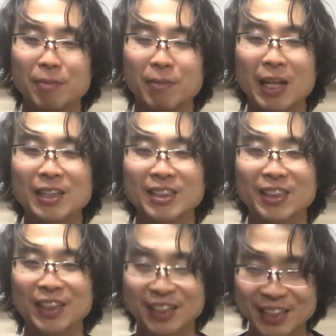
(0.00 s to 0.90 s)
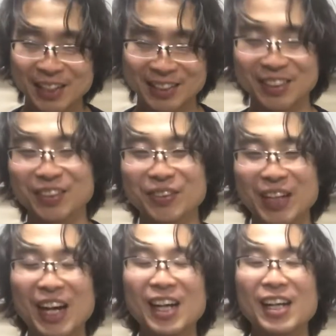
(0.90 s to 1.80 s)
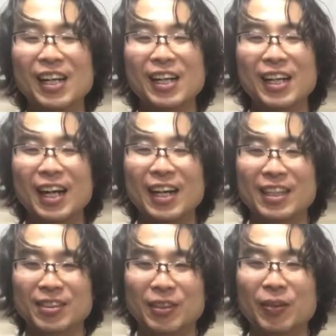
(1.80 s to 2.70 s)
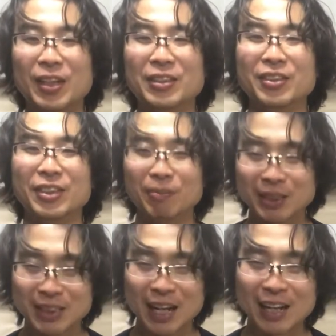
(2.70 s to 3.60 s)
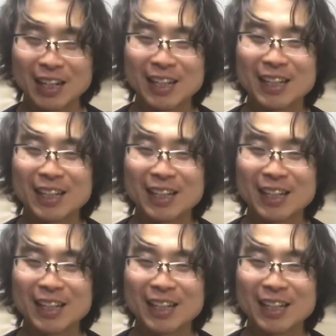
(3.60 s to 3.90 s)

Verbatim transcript: まだ安心ができないっていうような、えそんなお話をしてました。